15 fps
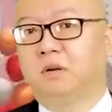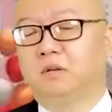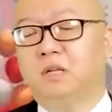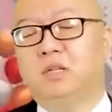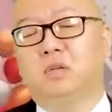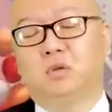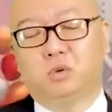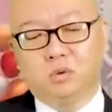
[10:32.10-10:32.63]

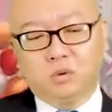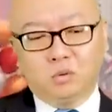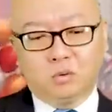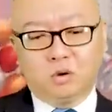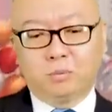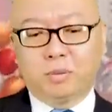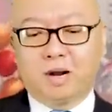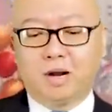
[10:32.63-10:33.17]
那是中
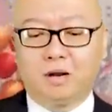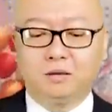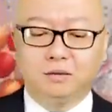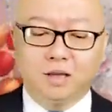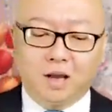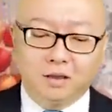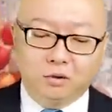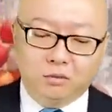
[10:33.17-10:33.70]
国庞
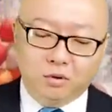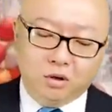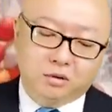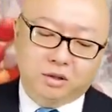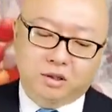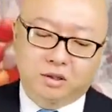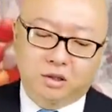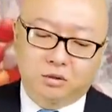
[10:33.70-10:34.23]
大的官僚
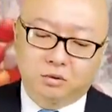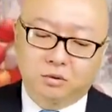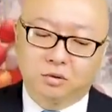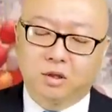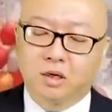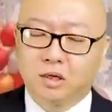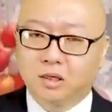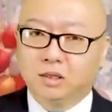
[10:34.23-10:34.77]
体系当中
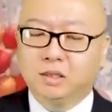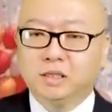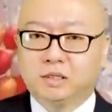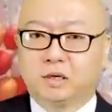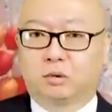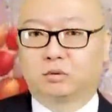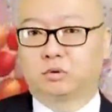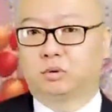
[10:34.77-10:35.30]
的一
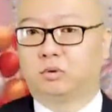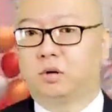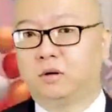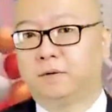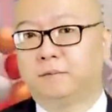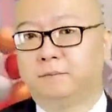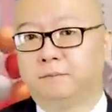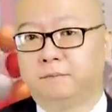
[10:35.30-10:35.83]
小撮
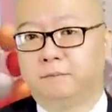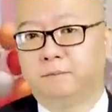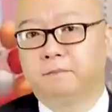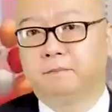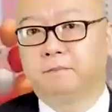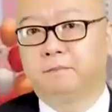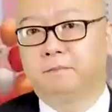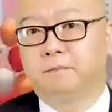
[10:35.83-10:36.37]
儿，
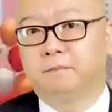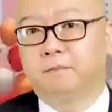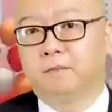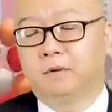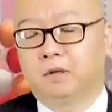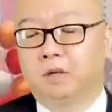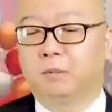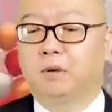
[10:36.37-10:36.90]

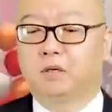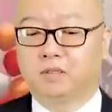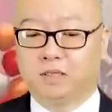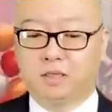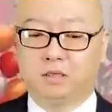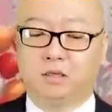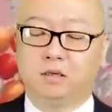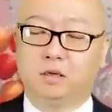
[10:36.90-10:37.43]
那么现
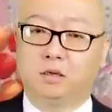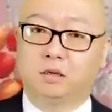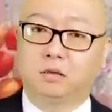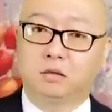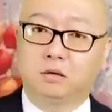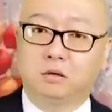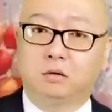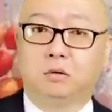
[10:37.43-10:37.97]
在人家
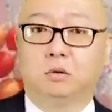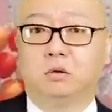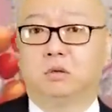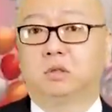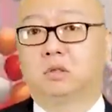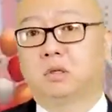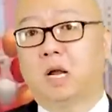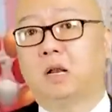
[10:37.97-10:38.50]

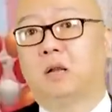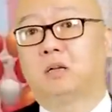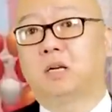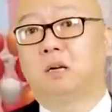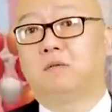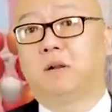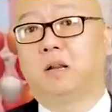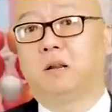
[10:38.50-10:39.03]
占了
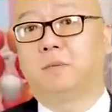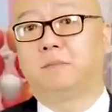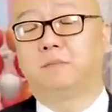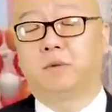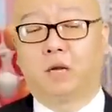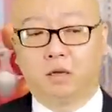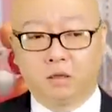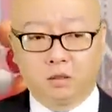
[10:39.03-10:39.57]
上位了
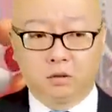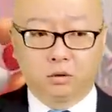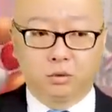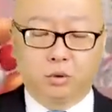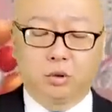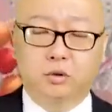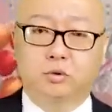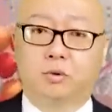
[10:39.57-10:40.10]
啊，
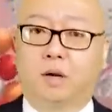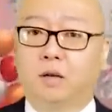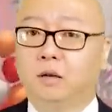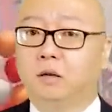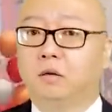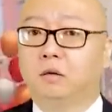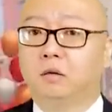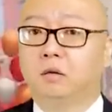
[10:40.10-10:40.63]
夺了权
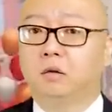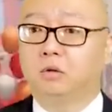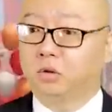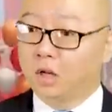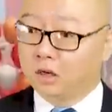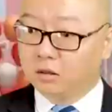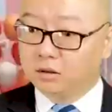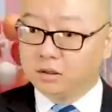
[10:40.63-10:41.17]
了，
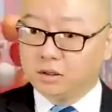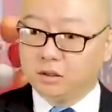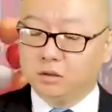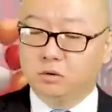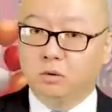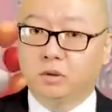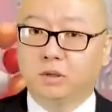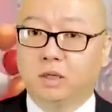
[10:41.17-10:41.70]
登基
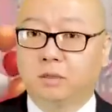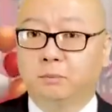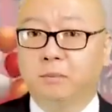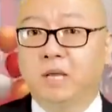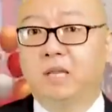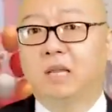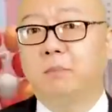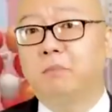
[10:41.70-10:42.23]
坐殿
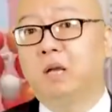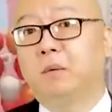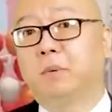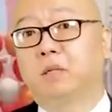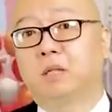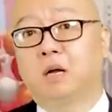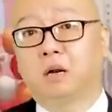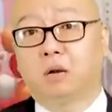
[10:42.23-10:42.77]
面南背
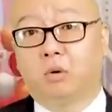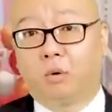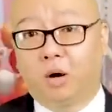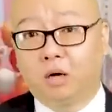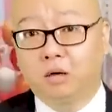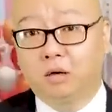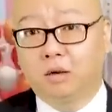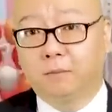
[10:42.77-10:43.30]
北当了
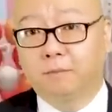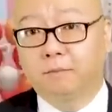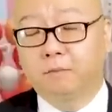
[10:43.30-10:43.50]
皇上了，